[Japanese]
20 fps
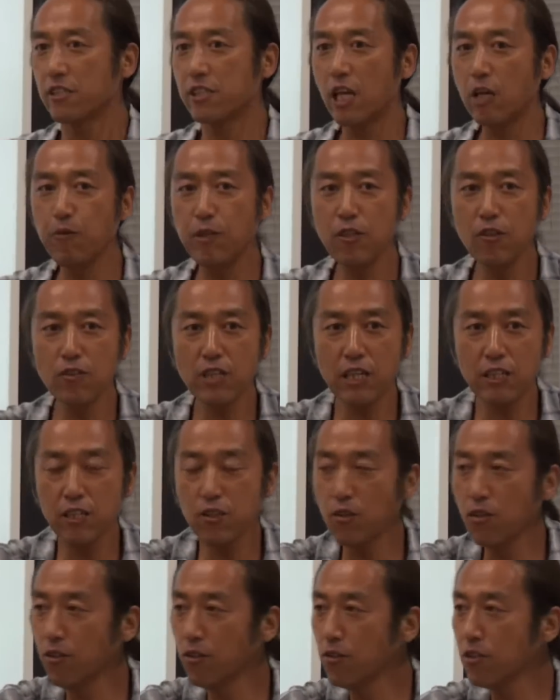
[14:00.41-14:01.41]
セミの鳴
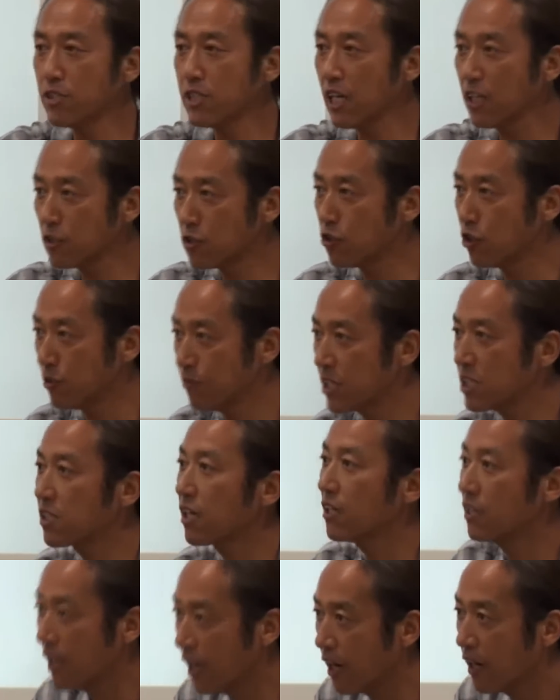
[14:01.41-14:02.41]
き声うるさい人いま
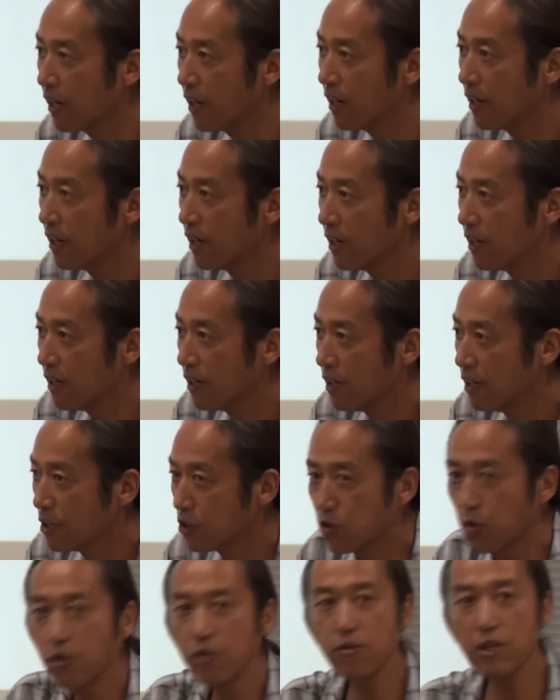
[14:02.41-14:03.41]
すかね
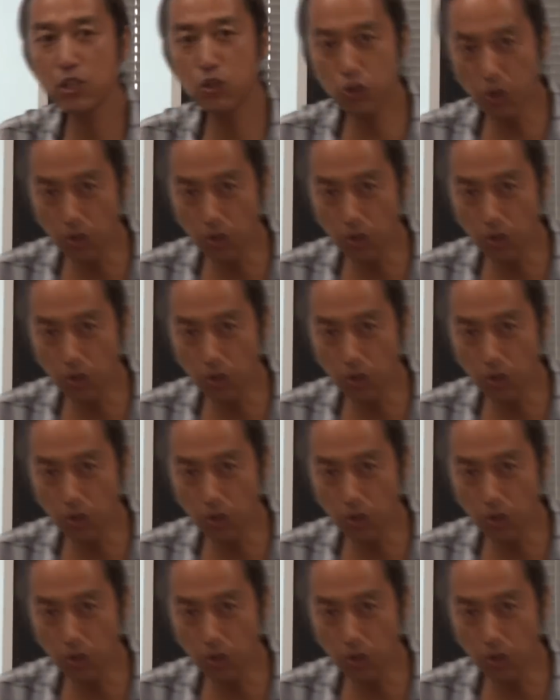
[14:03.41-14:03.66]
それは